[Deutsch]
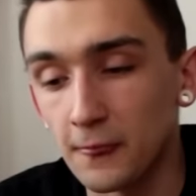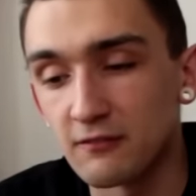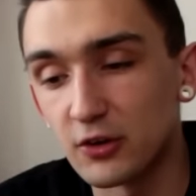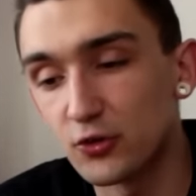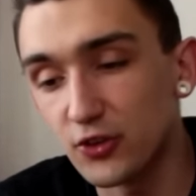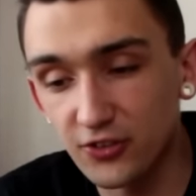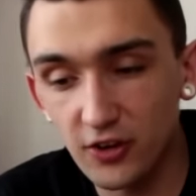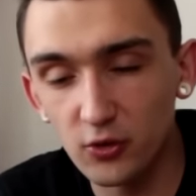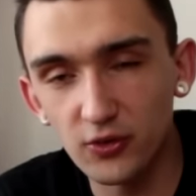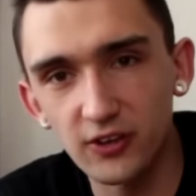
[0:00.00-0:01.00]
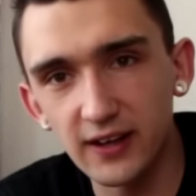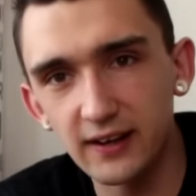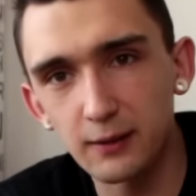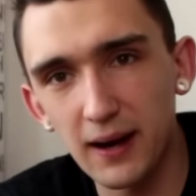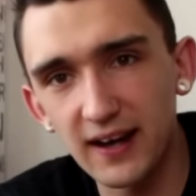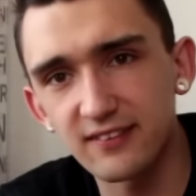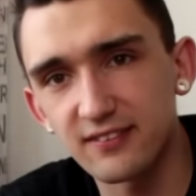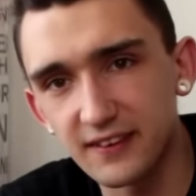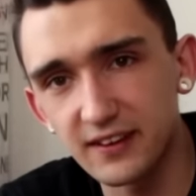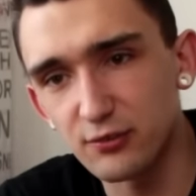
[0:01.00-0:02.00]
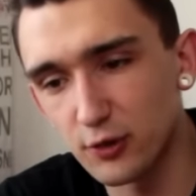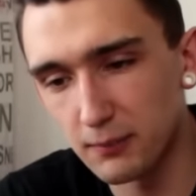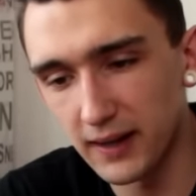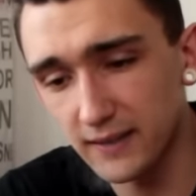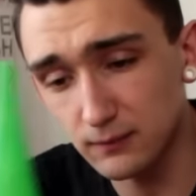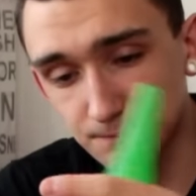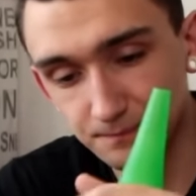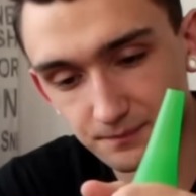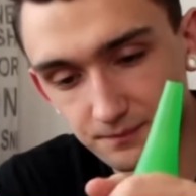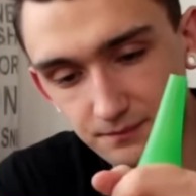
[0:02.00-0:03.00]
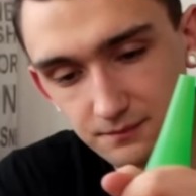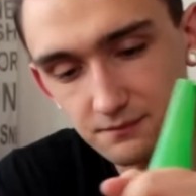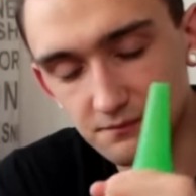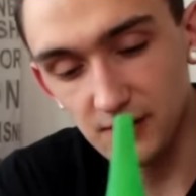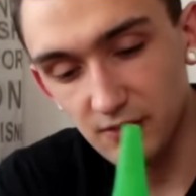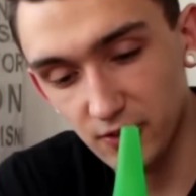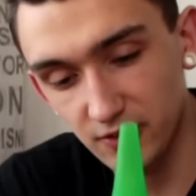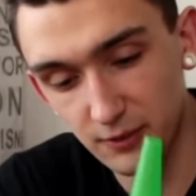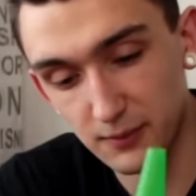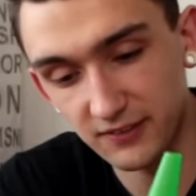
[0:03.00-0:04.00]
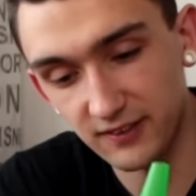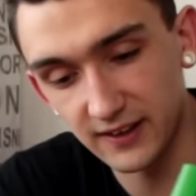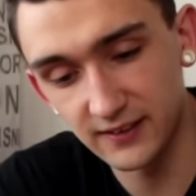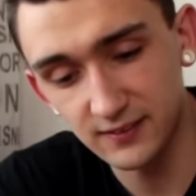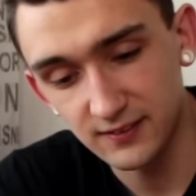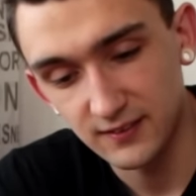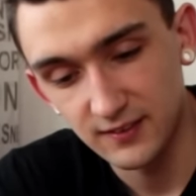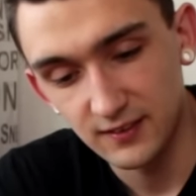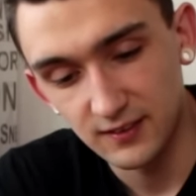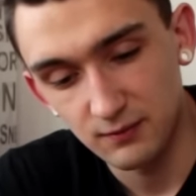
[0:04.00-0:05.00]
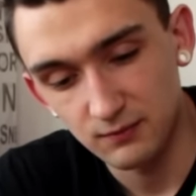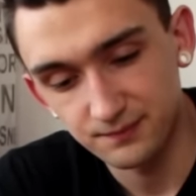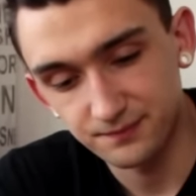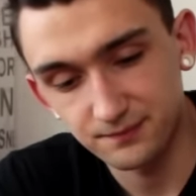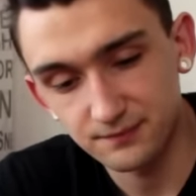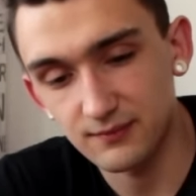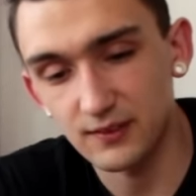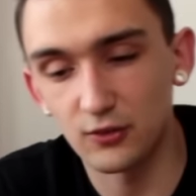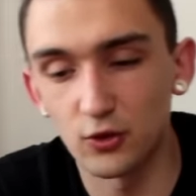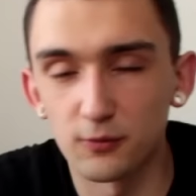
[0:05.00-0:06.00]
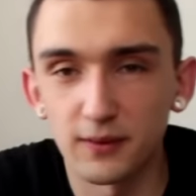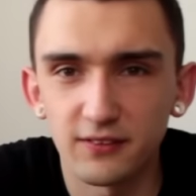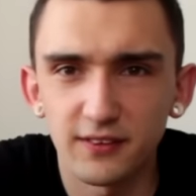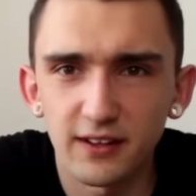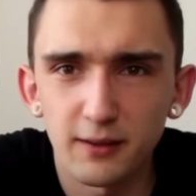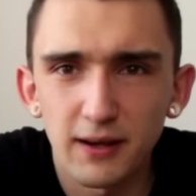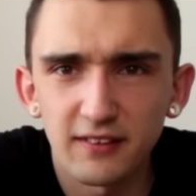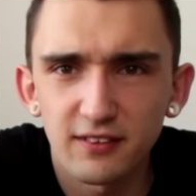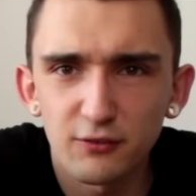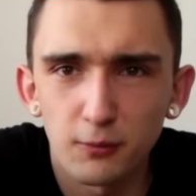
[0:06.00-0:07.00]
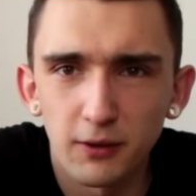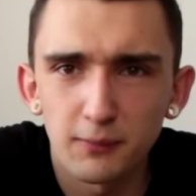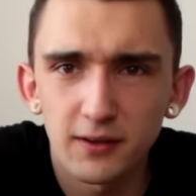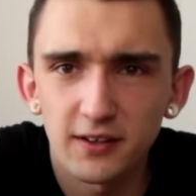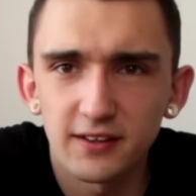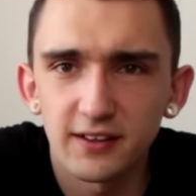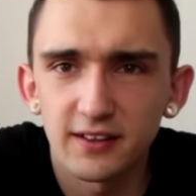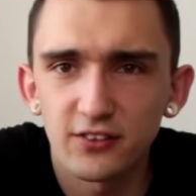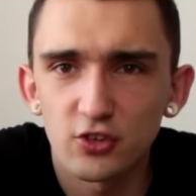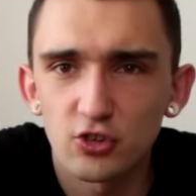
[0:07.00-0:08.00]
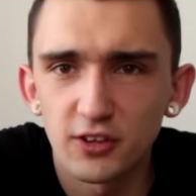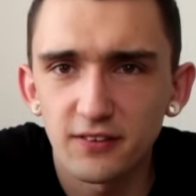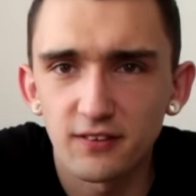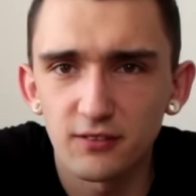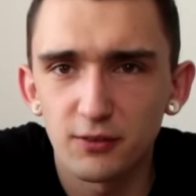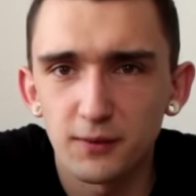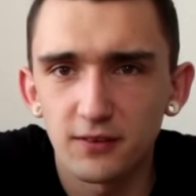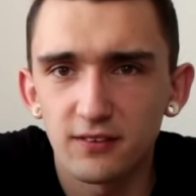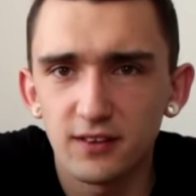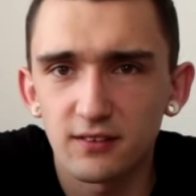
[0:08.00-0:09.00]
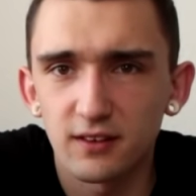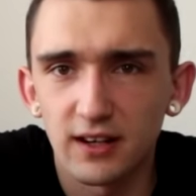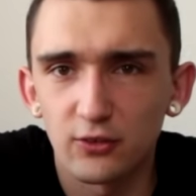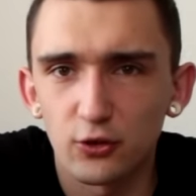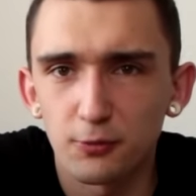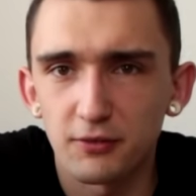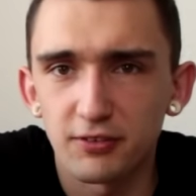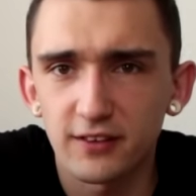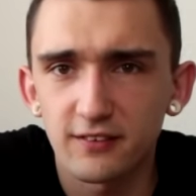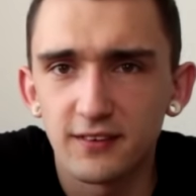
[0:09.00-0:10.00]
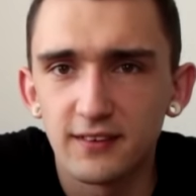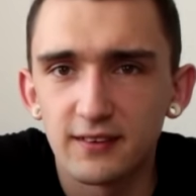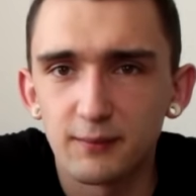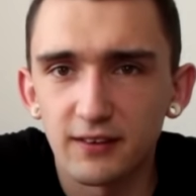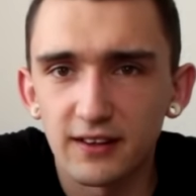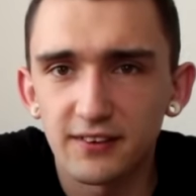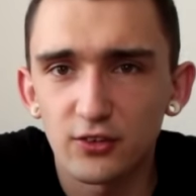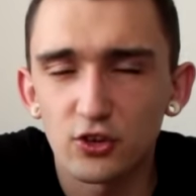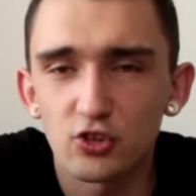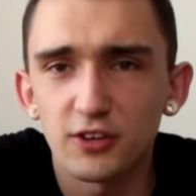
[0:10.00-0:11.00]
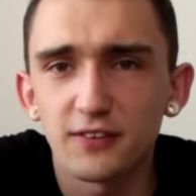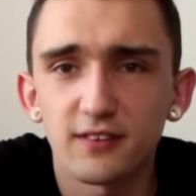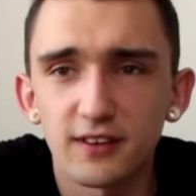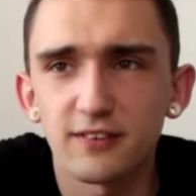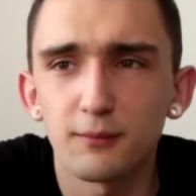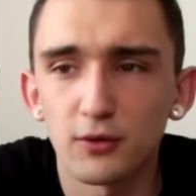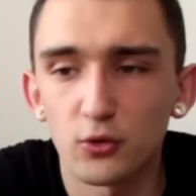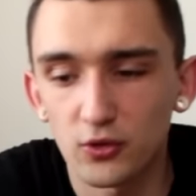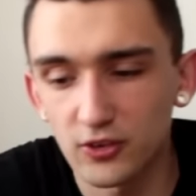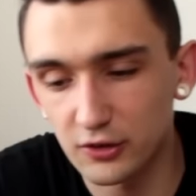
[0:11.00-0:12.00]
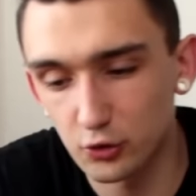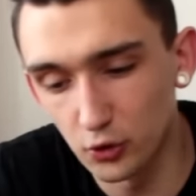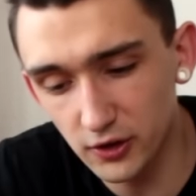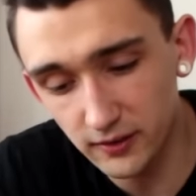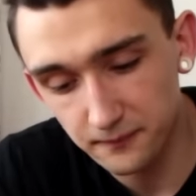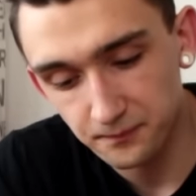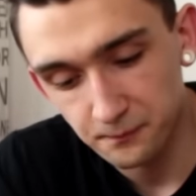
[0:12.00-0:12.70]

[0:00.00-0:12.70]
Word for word: Weil du ziehst ja so gesehen an dem Eisding vorbei. Wir können das ja mal zeigen. So, man zieht ja an dem Eisding vorbei, man hat hier dann diese Schlitze, wie man sieht. Ja, so ist perfekt. Man hat hier so eine Schlitze, da zieht man so gesagt durch.